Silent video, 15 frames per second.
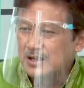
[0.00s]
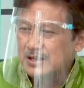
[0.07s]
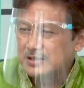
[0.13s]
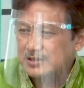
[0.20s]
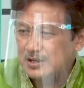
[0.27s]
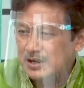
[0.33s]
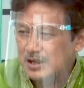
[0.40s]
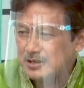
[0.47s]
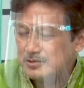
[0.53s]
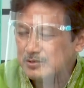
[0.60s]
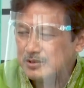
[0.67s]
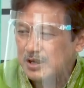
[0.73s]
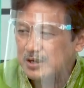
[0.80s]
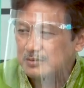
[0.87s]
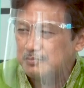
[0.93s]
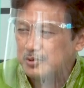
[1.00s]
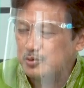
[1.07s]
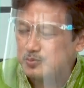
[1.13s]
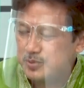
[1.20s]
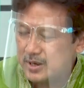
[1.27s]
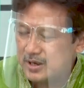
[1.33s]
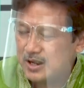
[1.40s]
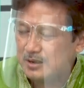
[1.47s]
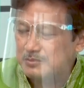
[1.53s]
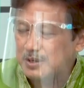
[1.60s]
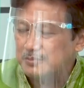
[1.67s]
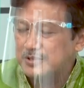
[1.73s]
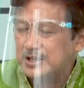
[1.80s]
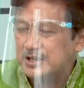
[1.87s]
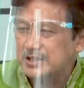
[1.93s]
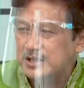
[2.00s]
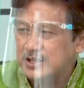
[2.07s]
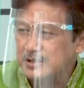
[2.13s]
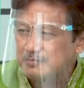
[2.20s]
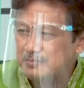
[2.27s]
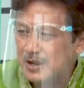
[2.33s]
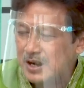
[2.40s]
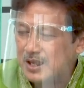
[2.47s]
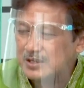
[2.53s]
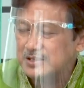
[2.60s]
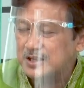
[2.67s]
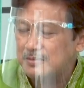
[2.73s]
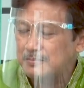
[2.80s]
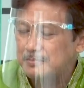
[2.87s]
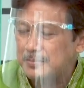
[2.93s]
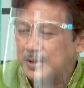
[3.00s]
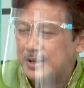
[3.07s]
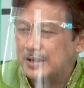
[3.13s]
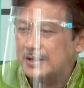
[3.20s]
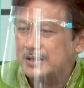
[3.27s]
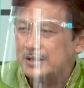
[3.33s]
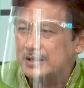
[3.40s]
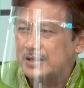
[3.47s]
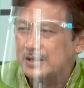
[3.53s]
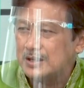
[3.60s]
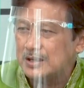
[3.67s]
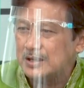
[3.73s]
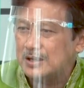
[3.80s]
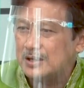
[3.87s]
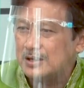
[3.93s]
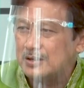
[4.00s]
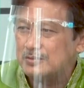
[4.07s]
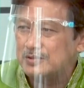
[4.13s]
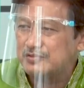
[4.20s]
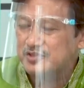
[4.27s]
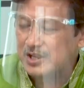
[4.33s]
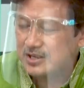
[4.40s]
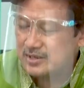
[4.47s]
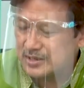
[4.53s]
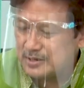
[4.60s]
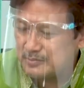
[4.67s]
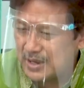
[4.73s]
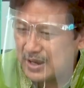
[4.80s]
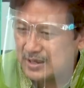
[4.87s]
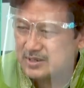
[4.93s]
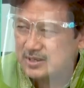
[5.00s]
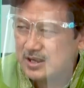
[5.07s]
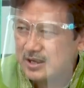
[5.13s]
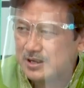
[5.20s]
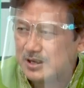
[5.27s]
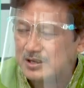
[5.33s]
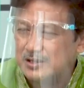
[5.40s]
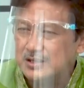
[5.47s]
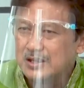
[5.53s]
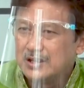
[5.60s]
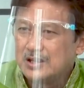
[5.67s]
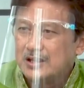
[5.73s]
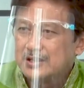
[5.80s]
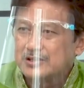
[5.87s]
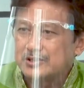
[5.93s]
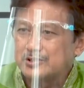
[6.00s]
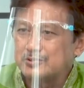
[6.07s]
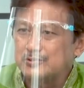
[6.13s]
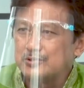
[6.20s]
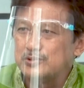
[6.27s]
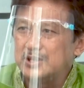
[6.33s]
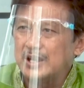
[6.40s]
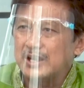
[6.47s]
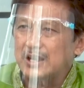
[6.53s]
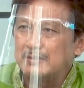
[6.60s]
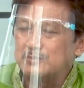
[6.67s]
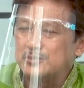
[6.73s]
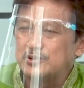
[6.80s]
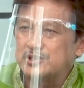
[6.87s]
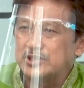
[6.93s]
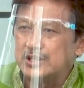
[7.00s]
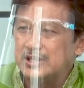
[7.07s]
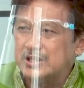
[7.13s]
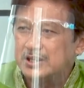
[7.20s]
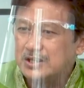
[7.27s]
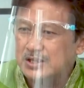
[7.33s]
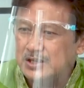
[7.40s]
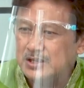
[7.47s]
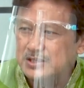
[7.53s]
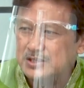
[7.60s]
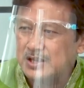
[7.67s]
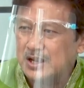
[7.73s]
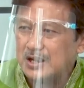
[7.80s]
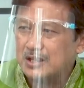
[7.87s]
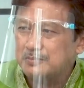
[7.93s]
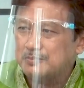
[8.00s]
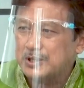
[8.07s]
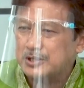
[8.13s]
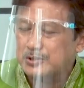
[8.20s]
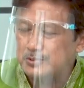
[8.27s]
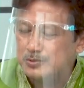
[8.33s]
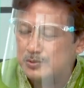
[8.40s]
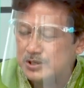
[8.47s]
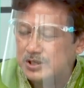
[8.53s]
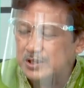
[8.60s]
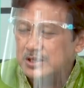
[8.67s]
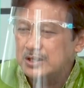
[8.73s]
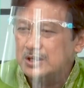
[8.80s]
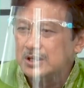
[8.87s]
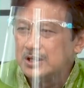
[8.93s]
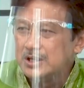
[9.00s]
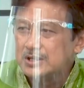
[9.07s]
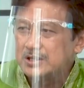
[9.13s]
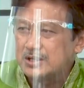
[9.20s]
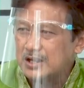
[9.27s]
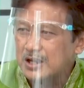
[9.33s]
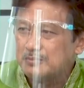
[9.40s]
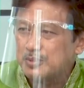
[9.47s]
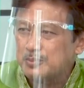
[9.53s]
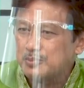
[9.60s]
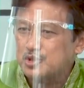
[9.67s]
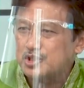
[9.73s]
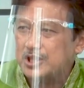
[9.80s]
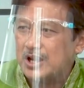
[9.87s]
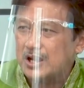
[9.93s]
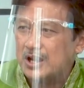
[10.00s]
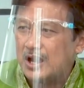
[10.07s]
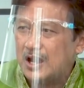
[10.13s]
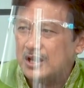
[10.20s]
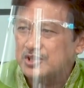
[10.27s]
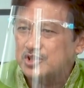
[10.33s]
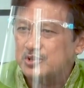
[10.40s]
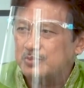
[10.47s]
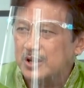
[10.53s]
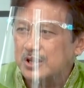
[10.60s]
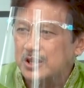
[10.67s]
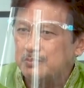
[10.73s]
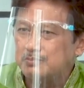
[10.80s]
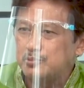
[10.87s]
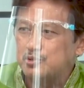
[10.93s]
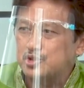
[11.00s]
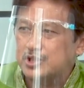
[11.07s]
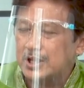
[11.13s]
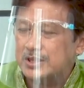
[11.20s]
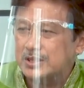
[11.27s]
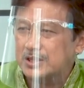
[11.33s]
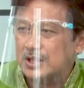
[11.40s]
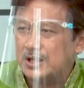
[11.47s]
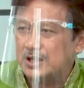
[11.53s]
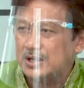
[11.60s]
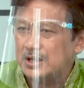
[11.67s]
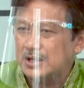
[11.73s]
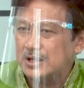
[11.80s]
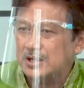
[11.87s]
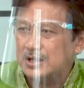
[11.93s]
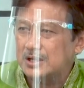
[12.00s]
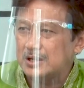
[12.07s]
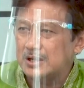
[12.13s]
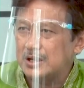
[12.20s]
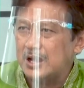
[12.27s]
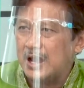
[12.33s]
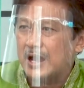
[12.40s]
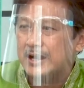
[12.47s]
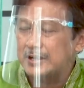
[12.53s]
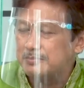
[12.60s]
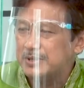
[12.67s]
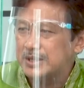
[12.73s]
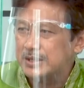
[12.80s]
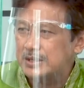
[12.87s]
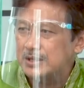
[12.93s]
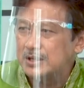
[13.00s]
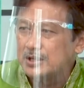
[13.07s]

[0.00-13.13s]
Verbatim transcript: hmm. dilanjutkan berubah nama menjadi IKIP Malang sampai uh, Universitas Negeri Malang sekarang. Hmm. Sesungguhnya kampus ini sangat peduli dengan perpustakaan sebagai pusat uh, akademik,